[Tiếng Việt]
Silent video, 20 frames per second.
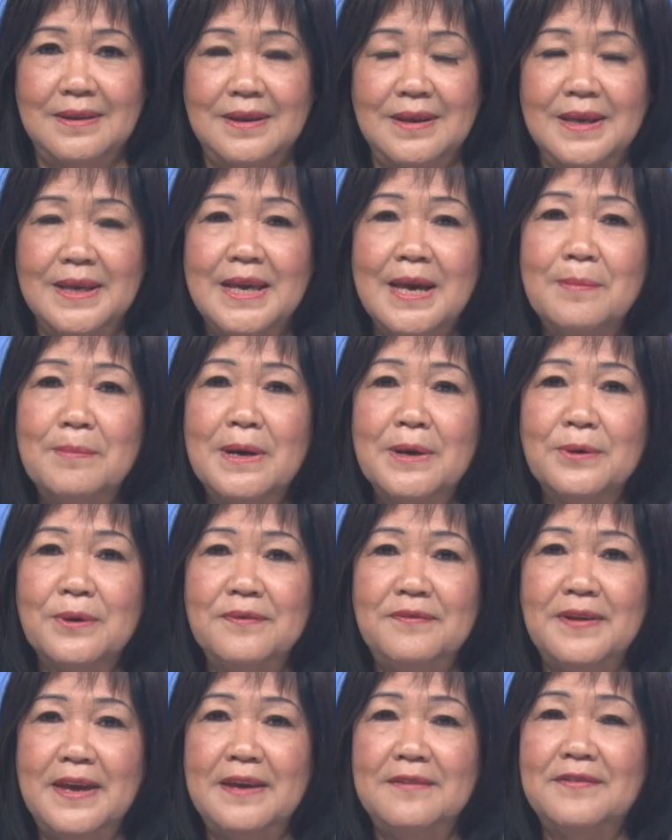Cảm ơn quý
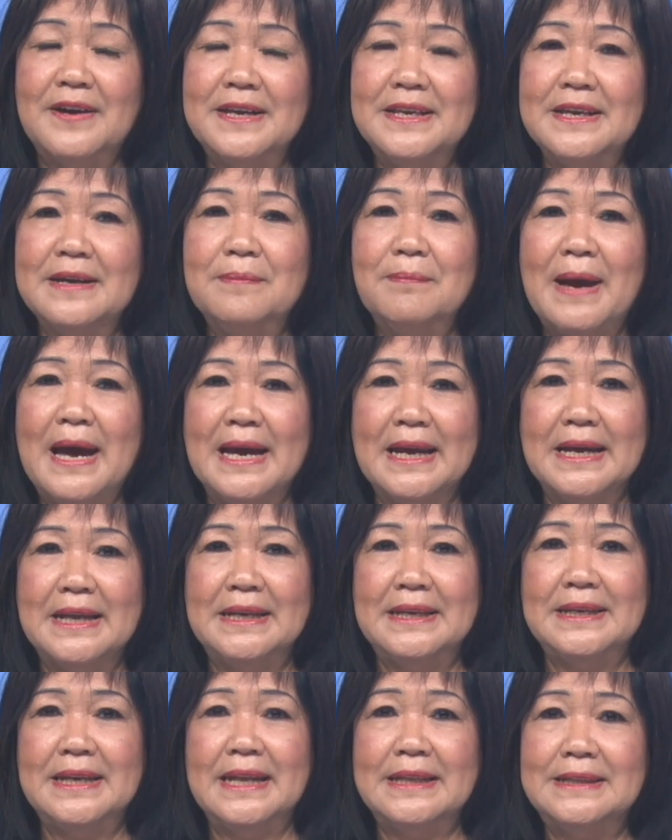vị vẫn giữ màn
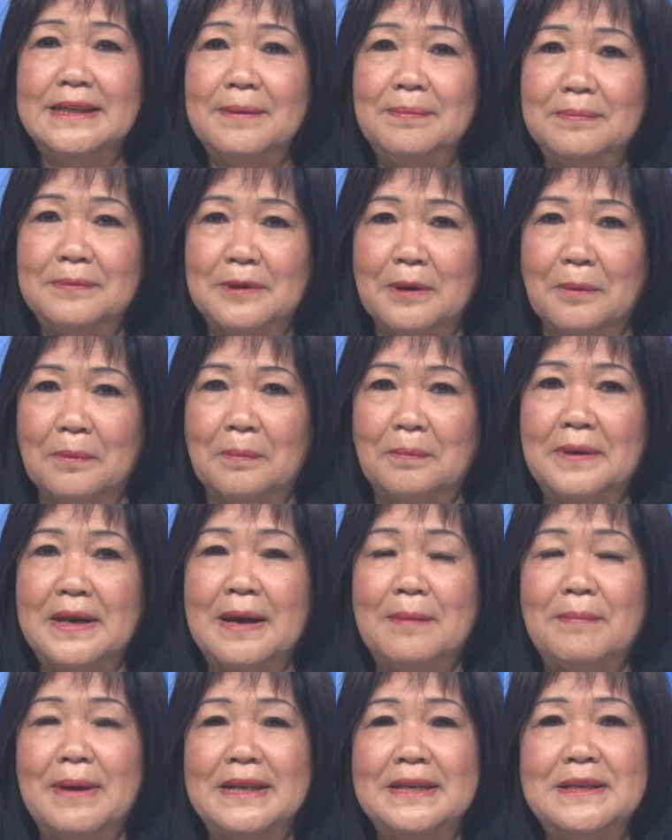hình để tiếp tục
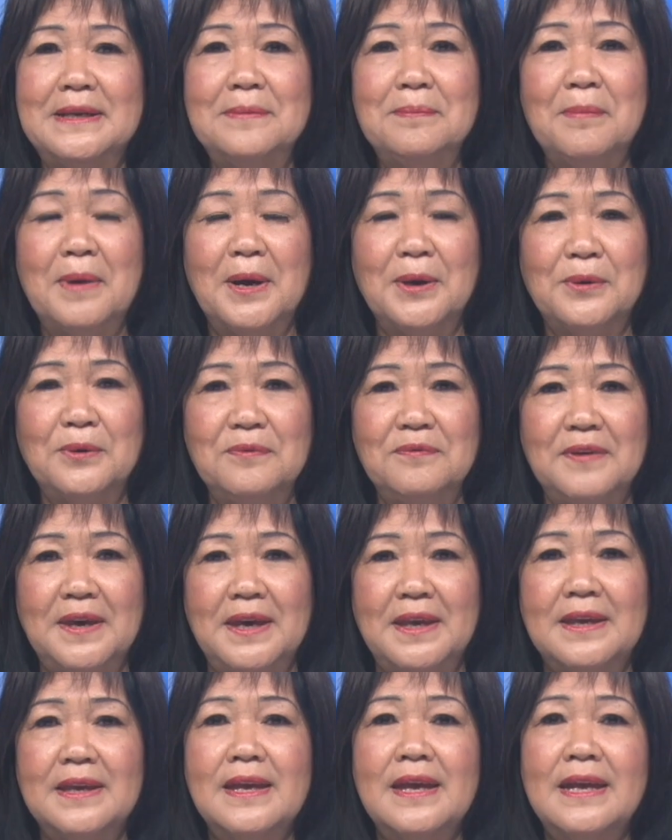nằm Anh kính mời quý
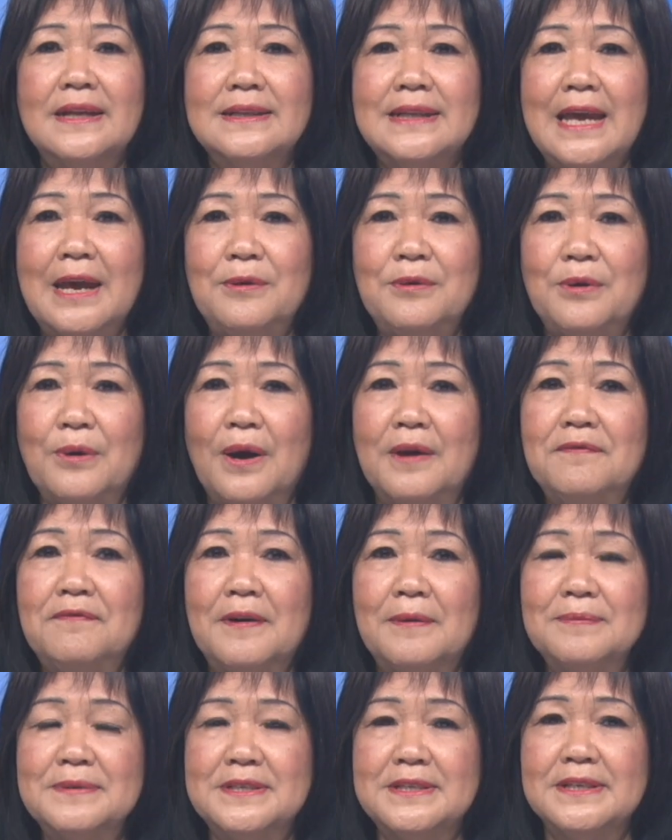vị theo dõi
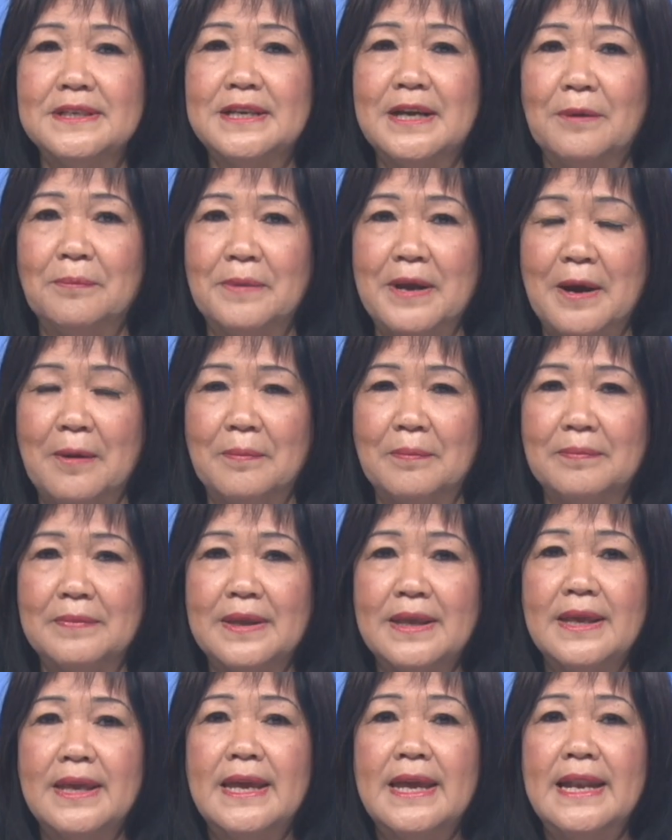phóng sự cộng đồng.
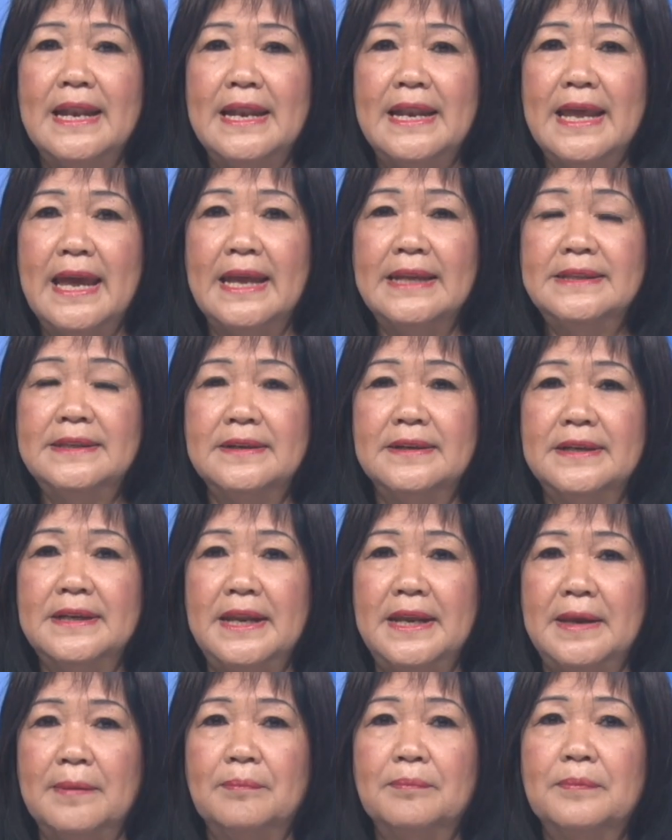Lễ tưởng
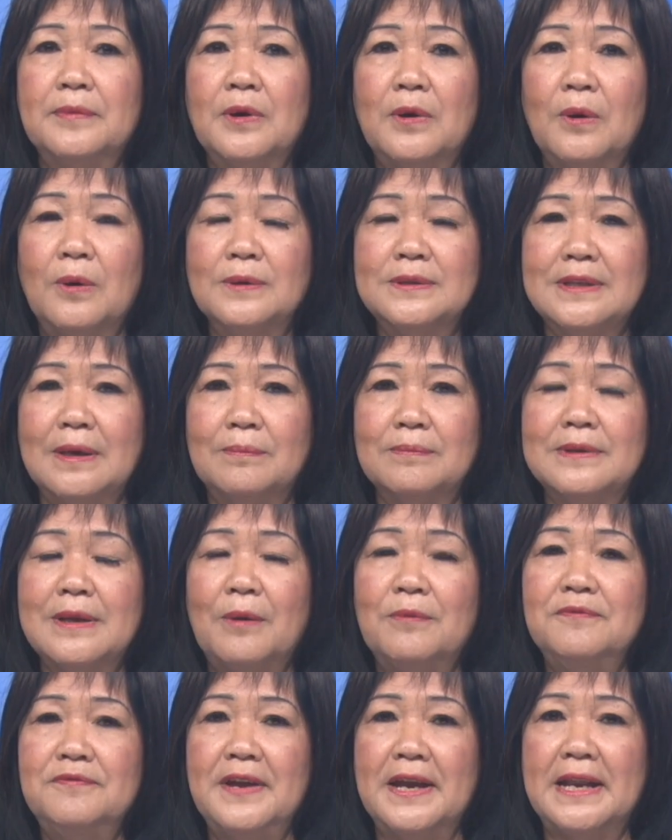niệm cố Tổng
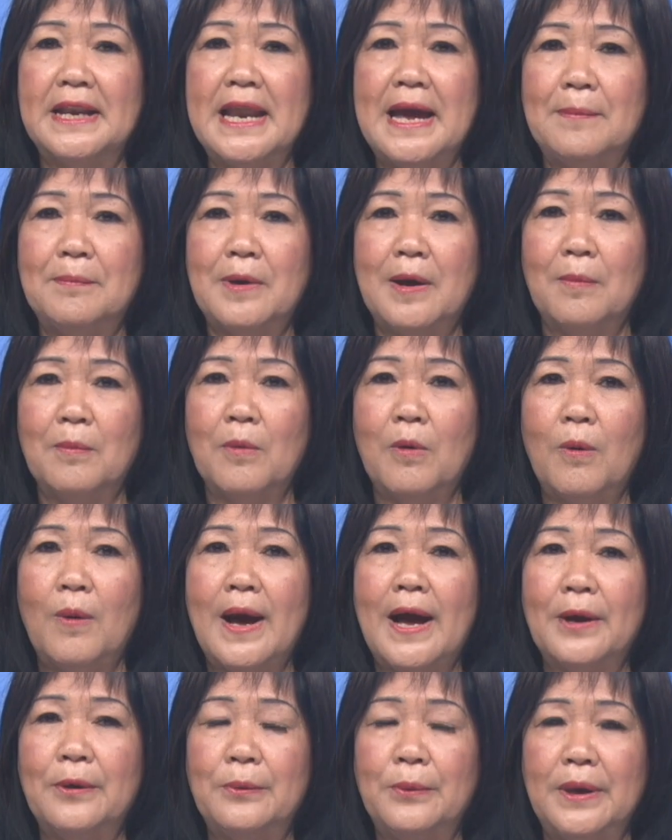thống Việt Nam Cộng
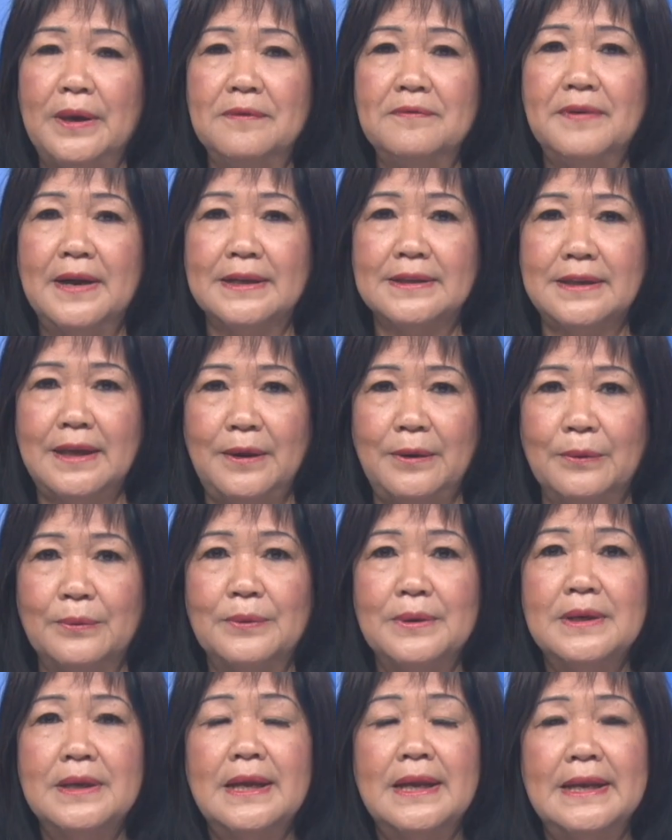hòa Nguyễn Văn Thiệu
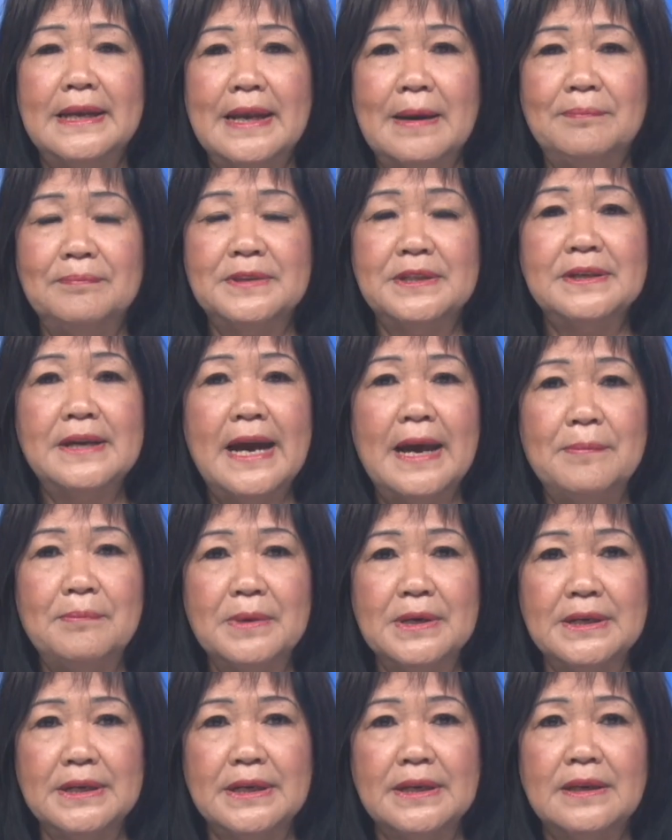năm thứ
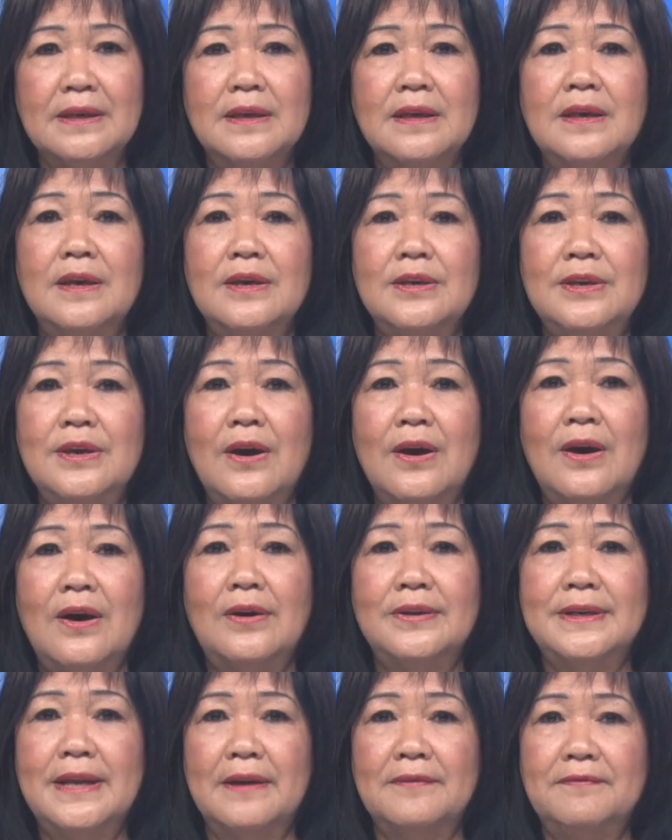20
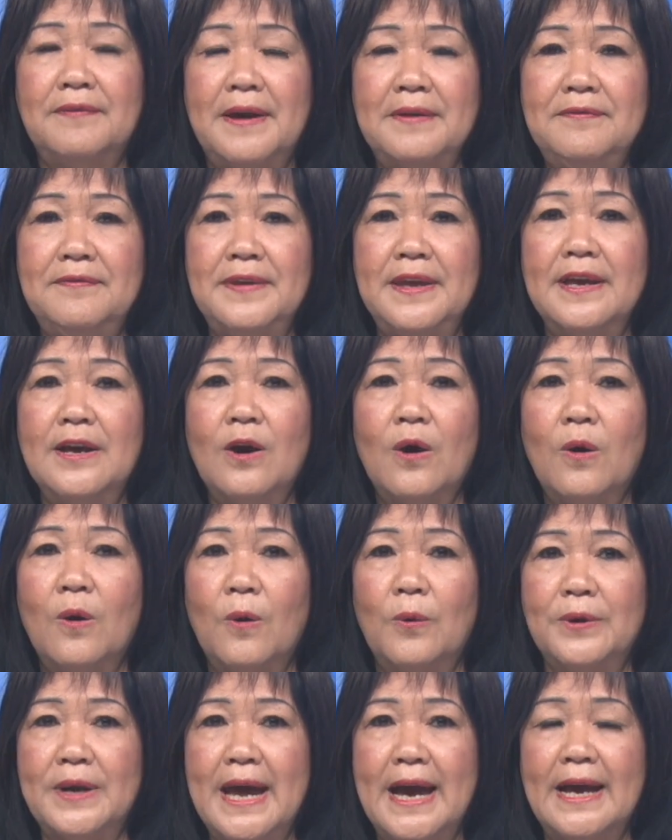do đặc phái viên
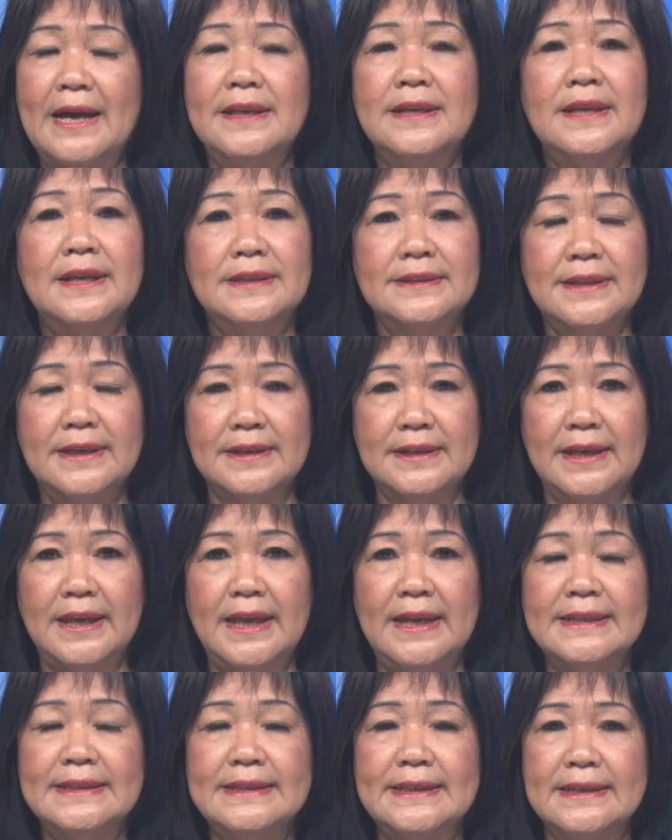Hồ Đăng thực
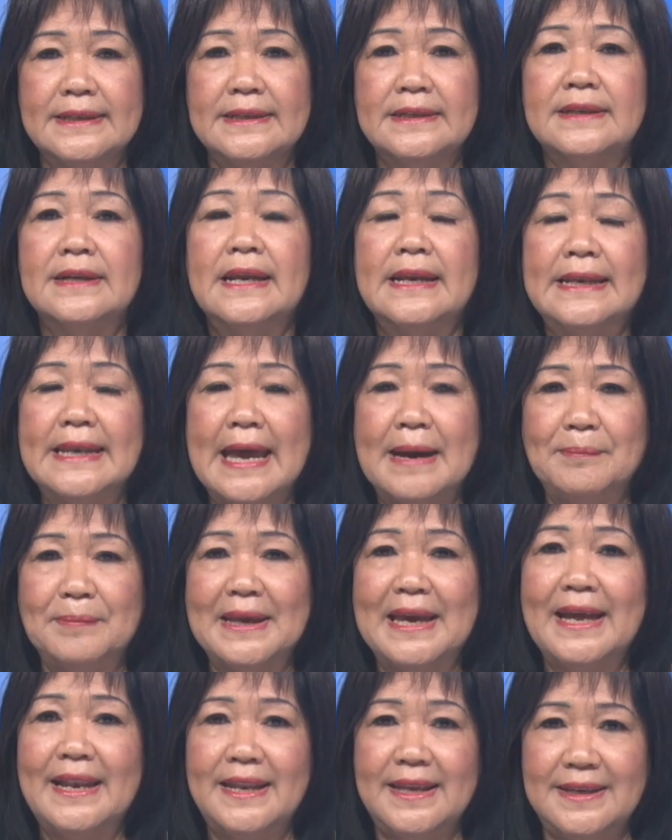hiện từ Nam
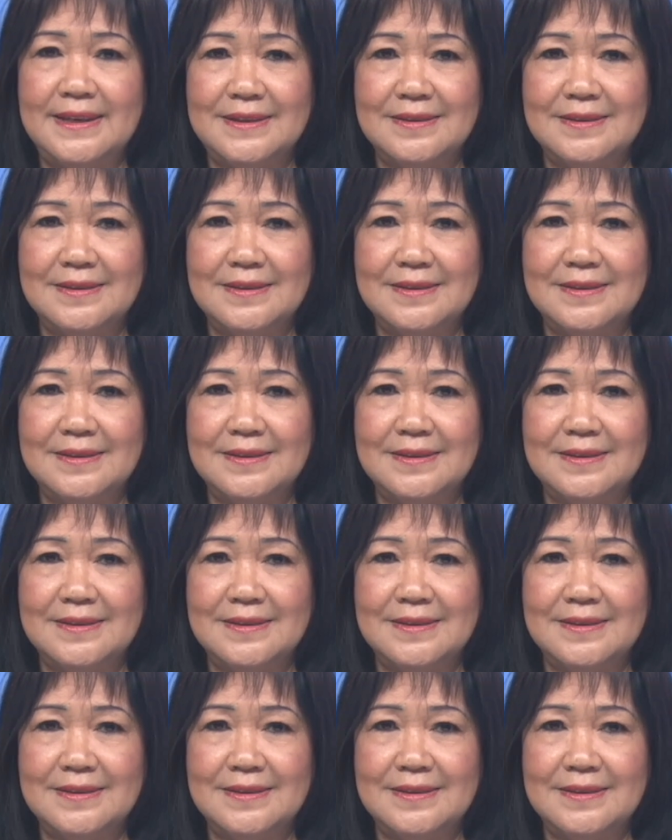Cali.